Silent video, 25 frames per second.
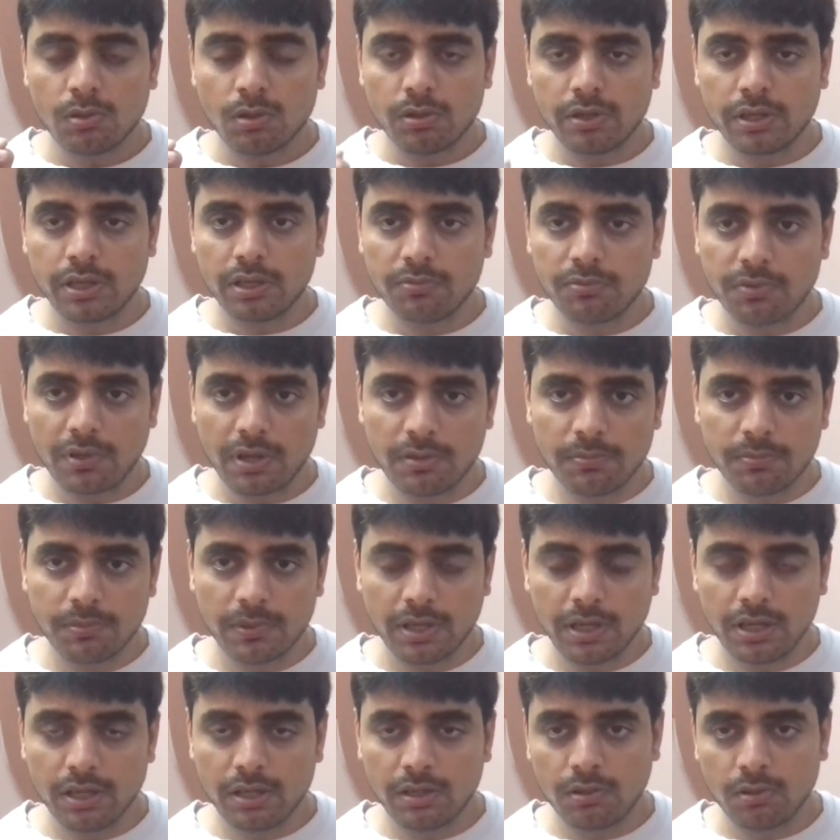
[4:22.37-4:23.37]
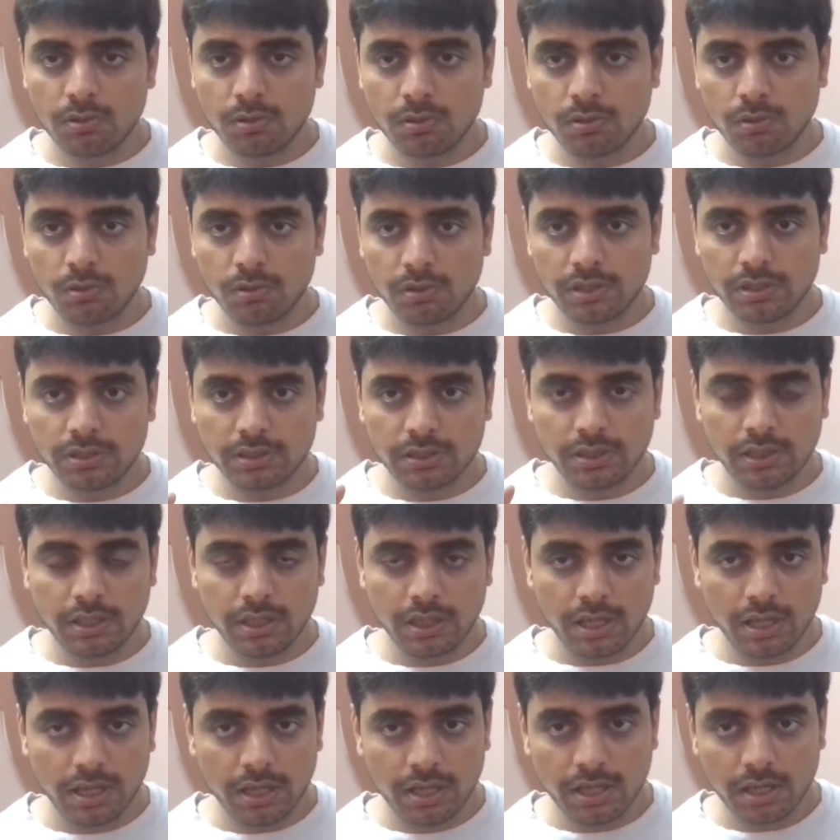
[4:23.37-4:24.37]
25 ए और
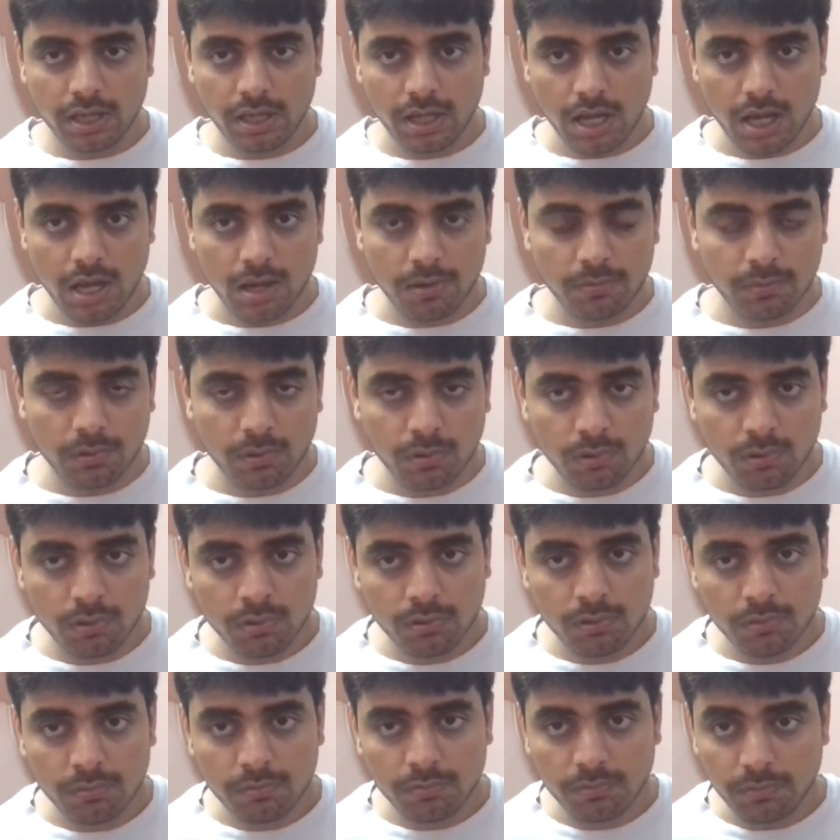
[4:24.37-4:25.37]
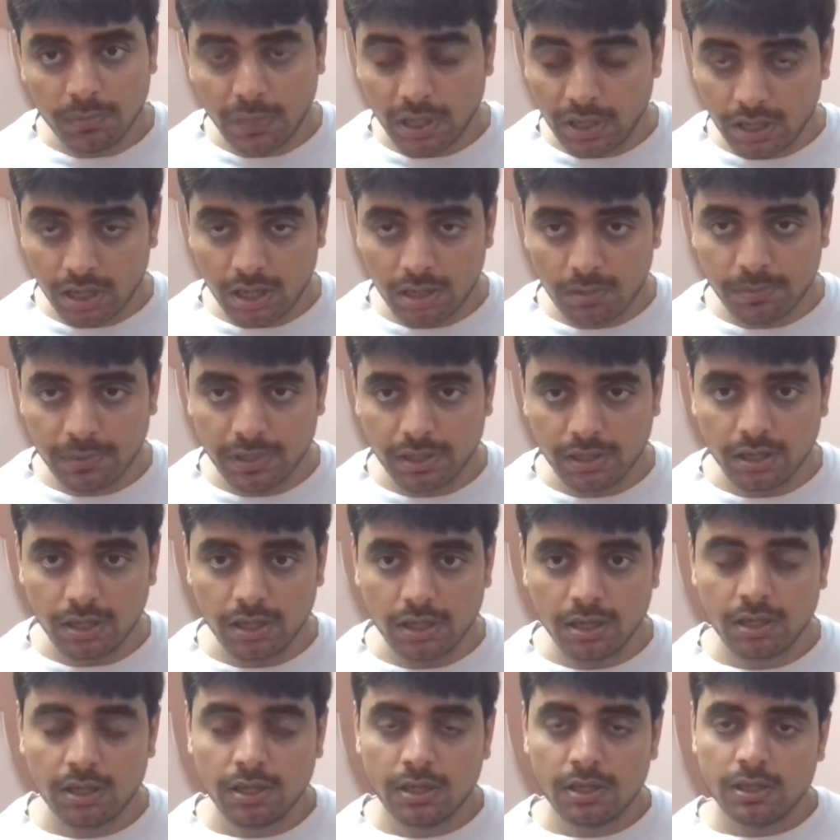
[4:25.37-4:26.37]
23 ए आपको भरना
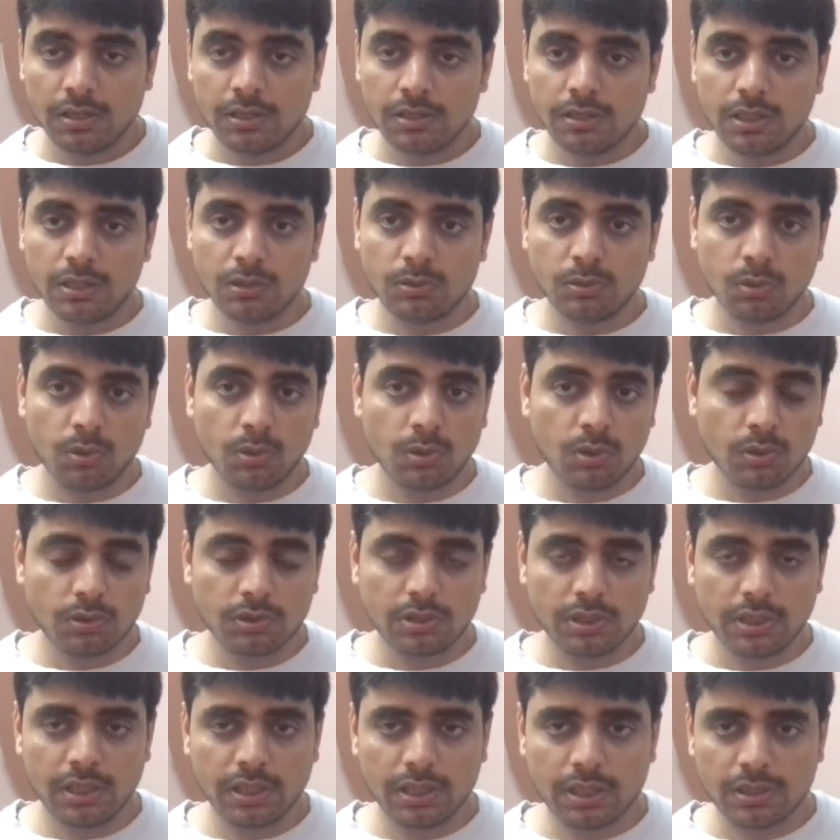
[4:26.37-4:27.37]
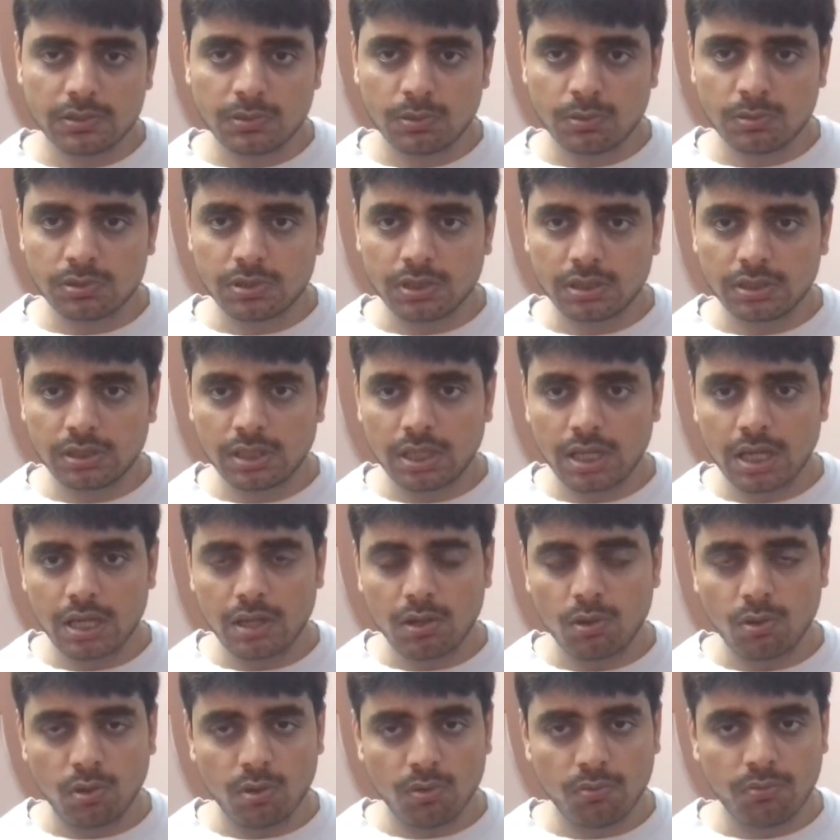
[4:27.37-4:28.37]
पड़ेगा ये दोनों तरीके से हो सकता
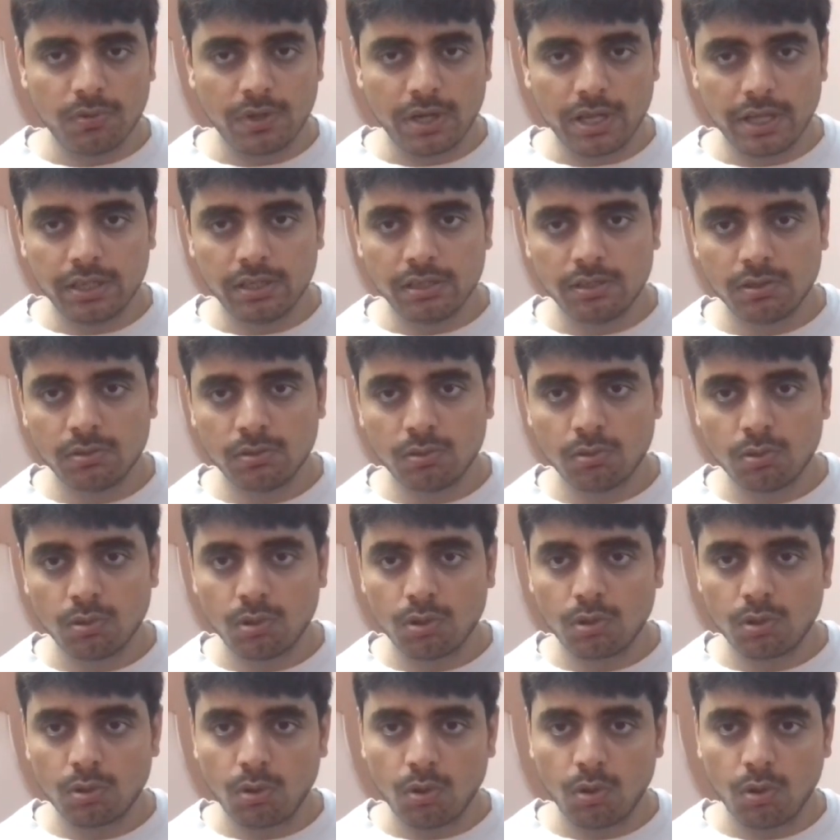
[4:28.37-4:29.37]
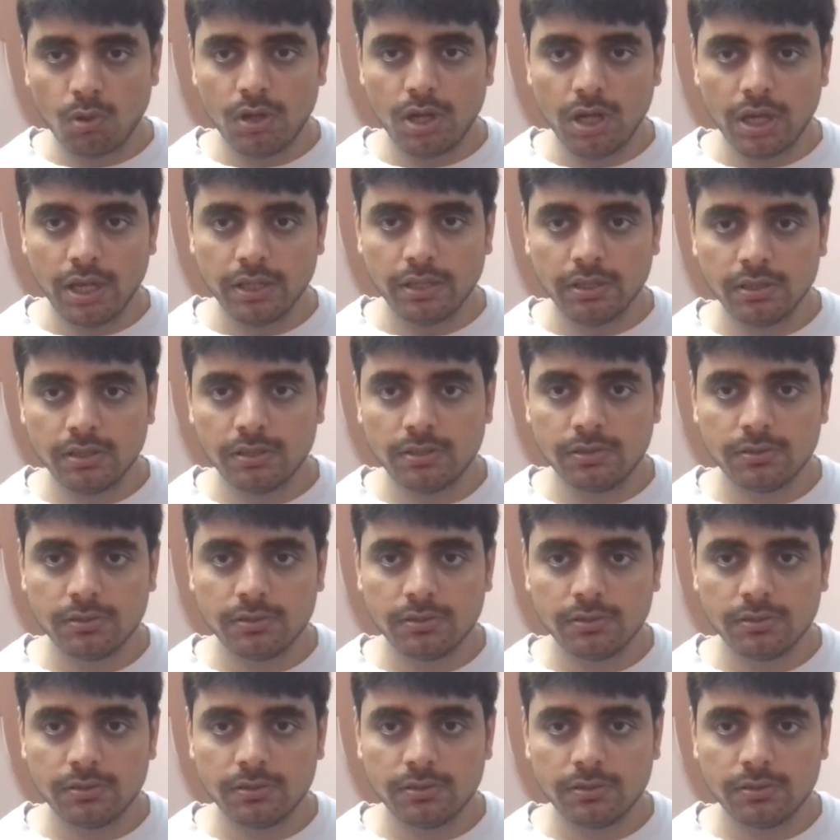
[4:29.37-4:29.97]
है ऑफलाइन और ऑनलाइन